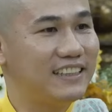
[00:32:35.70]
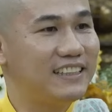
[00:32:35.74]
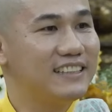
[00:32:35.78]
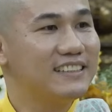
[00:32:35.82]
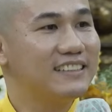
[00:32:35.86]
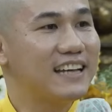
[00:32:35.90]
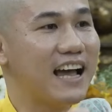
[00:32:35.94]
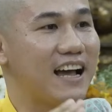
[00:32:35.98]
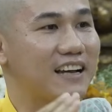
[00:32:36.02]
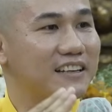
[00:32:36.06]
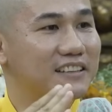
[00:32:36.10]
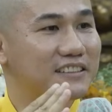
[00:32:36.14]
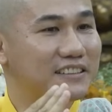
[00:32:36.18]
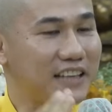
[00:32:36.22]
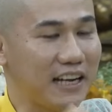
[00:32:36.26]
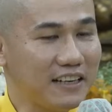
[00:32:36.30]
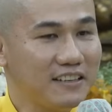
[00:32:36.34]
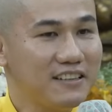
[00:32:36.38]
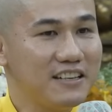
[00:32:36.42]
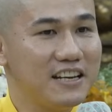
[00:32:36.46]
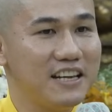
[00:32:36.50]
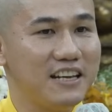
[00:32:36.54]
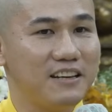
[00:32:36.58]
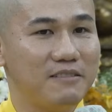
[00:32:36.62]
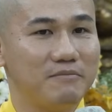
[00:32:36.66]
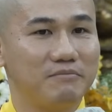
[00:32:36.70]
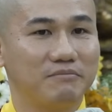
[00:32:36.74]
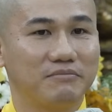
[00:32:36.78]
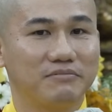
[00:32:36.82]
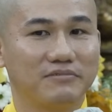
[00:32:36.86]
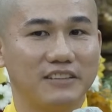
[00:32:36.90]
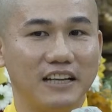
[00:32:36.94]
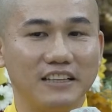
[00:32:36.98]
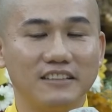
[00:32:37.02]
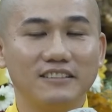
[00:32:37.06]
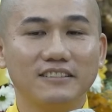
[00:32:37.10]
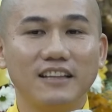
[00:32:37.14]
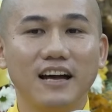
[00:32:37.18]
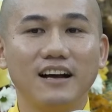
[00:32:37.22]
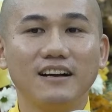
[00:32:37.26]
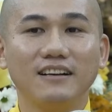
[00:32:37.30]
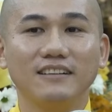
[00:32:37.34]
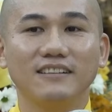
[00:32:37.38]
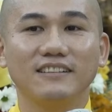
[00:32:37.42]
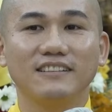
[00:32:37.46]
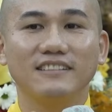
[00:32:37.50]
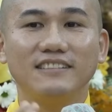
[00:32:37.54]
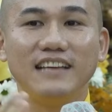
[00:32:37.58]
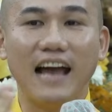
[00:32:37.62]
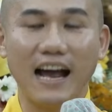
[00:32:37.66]
chỉ cần chánh niệm tỉnh thức
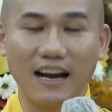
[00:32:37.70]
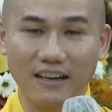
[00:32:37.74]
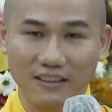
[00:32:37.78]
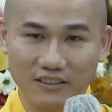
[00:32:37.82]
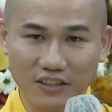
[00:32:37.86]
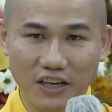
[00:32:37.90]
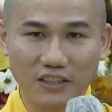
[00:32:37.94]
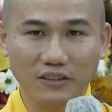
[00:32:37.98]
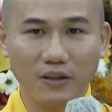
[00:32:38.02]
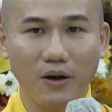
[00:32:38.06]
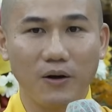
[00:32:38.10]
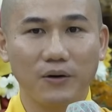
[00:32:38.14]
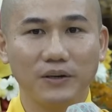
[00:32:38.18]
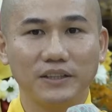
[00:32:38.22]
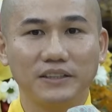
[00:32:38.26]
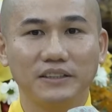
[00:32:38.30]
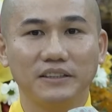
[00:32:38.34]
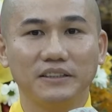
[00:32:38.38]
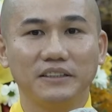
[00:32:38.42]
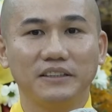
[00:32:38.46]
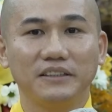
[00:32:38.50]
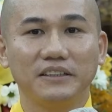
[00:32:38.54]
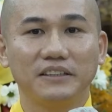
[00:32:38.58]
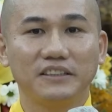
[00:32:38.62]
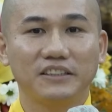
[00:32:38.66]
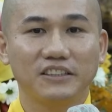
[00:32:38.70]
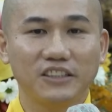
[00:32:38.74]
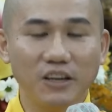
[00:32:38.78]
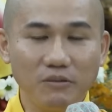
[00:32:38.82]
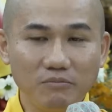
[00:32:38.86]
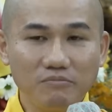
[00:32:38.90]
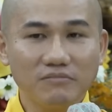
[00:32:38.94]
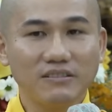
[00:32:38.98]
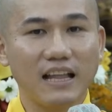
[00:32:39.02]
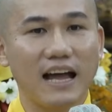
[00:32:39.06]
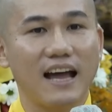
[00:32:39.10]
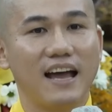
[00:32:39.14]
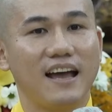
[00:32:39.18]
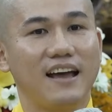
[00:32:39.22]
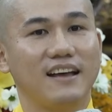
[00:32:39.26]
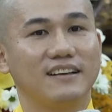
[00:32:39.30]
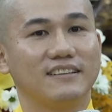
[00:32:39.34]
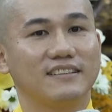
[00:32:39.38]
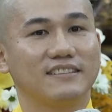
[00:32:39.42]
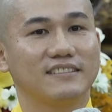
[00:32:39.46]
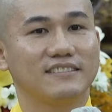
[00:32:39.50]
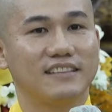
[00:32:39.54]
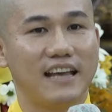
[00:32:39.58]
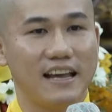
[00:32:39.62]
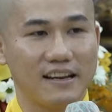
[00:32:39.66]
nhận ra thôi, chúng ta
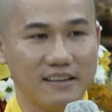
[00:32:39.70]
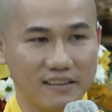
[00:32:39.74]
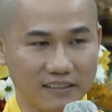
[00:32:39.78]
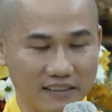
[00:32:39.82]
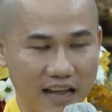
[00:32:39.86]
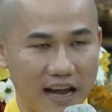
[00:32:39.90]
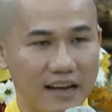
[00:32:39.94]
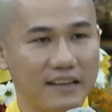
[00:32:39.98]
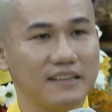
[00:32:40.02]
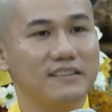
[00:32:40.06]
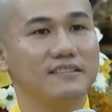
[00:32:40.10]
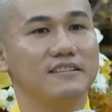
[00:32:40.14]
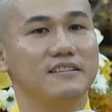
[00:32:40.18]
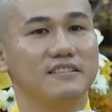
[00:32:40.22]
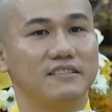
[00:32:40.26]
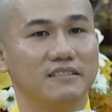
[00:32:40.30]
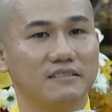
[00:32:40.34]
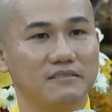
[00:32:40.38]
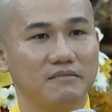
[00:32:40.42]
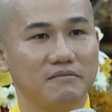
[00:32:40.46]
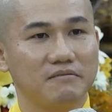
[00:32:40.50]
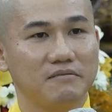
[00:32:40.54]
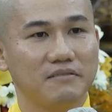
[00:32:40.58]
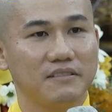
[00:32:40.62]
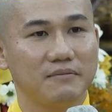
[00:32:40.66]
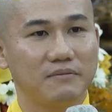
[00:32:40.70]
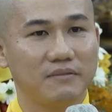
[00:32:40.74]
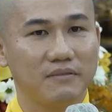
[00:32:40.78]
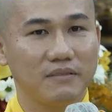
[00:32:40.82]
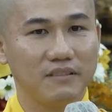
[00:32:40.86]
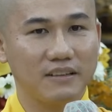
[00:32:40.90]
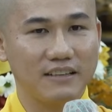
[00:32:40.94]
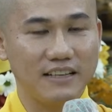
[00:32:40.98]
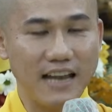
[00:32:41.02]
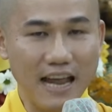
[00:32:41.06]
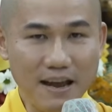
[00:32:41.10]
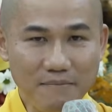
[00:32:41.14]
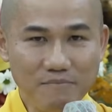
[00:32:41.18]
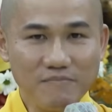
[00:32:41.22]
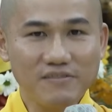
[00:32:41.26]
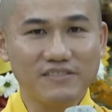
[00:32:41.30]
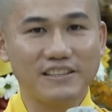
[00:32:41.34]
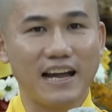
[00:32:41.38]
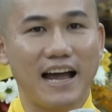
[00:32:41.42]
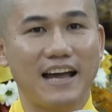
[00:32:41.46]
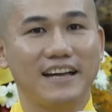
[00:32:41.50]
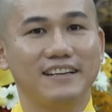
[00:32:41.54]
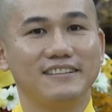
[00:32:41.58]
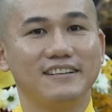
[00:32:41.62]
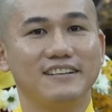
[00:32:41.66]
sẽ thấy được, nếm
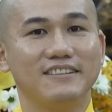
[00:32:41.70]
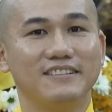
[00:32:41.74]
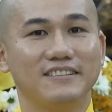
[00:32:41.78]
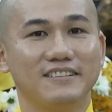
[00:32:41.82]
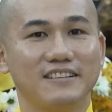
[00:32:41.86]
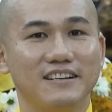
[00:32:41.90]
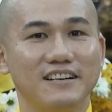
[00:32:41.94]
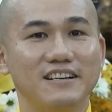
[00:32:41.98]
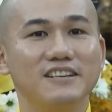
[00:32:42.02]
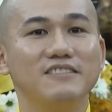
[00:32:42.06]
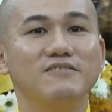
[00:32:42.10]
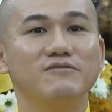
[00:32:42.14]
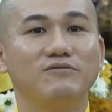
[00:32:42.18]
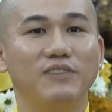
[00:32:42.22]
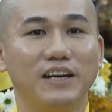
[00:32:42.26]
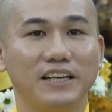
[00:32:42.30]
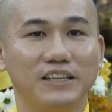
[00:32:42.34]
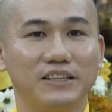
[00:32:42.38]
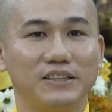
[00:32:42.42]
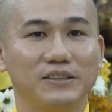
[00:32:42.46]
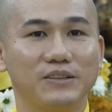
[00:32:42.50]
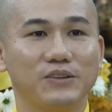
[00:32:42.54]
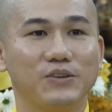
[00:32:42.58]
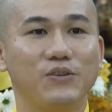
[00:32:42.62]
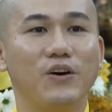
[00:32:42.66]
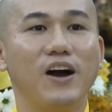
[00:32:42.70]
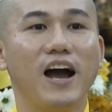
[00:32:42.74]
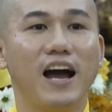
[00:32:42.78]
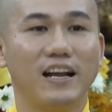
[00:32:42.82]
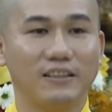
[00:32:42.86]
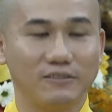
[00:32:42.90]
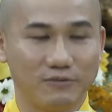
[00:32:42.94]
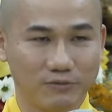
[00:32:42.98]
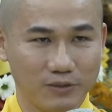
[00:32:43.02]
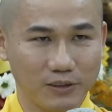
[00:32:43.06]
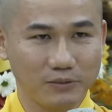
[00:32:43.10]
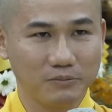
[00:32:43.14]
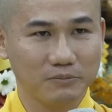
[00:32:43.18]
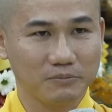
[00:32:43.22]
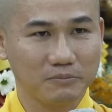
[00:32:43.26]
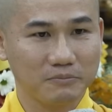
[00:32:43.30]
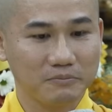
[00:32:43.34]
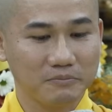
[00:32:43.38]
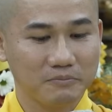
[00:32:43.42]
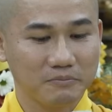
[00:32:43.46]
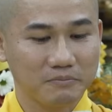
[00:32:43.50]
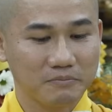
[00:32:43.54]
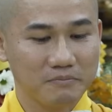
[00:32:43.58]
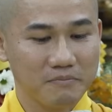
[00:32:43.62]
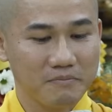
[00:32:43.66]
trải được hương vị của hạnh phúc.
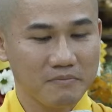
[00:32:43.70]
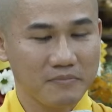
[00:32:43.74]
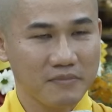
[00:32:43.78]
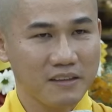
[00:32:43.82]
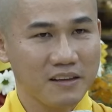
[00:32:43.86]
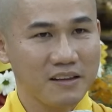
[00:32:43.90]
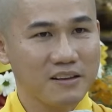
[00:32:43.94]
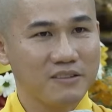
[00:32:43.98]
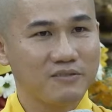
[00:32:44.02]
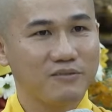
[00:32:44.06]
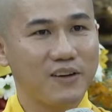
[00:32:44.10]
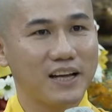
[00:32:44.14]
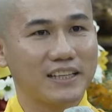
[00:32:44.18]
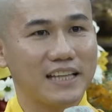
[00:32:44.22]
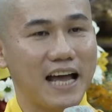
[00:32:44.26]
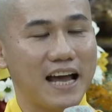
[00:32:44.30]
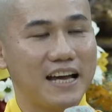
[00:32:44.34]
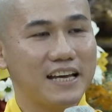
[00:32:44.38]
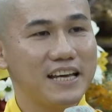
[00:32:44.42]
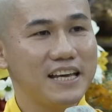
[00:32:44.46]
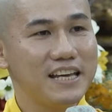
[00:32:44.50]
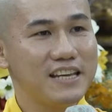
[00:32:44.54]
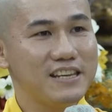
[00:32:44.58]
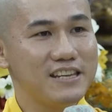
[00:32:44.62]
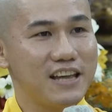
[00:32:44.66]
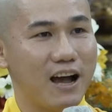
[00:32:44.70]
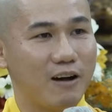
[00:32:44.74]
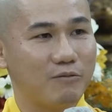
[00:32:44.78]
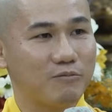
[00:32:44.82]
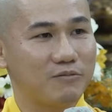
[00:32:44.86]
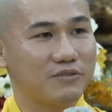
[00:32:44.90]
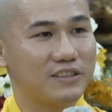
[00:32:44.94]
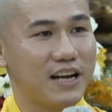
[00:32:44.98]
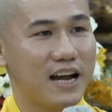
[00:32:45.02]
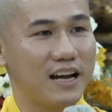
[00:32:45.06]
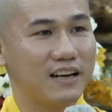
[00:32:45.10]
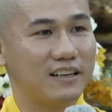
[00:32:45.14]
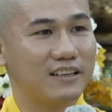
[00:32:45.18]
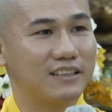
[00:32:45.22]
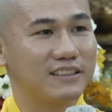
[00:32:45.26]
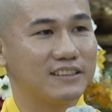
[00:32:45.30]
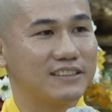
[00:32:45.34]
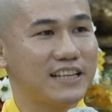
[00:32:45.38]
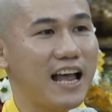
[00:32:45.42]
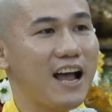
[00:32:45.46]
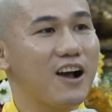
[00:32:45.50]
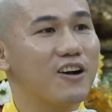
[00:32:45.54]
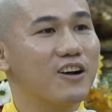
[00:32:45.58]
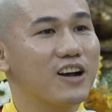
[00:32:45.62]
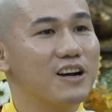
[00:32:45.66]
Và Thầy hy vọng rằng
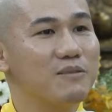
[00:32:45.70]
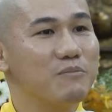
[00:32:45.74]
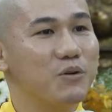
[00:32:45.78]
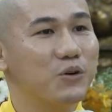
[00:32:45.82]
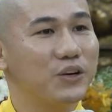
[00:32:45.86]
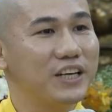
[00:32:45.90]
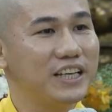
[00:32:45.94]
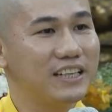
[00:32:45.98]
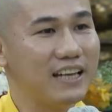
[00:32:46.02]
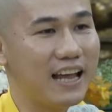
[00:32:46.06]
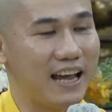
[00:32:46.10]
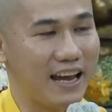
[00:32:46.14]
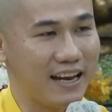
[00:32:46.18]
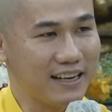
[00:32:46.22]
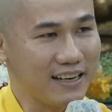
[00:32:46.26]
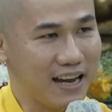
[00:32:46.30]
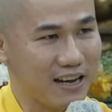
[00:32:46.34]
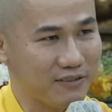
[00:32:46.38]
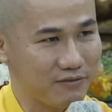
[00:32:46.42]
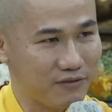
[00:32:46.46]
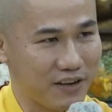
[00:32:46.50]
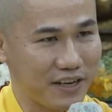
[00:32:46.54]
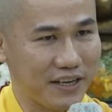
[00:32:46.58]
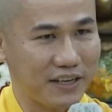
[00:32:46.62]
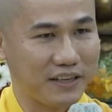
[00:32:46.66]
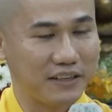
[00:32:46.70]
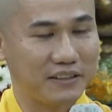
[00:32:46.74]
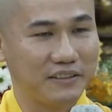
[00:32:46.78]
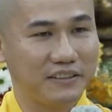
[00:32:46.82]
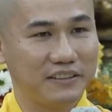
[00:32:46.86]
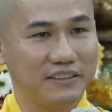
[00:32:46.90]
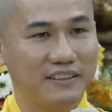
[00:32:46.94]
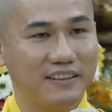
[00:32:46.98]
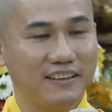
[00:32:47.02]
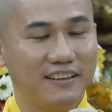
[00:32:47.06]
sau cái buổi lễ này về,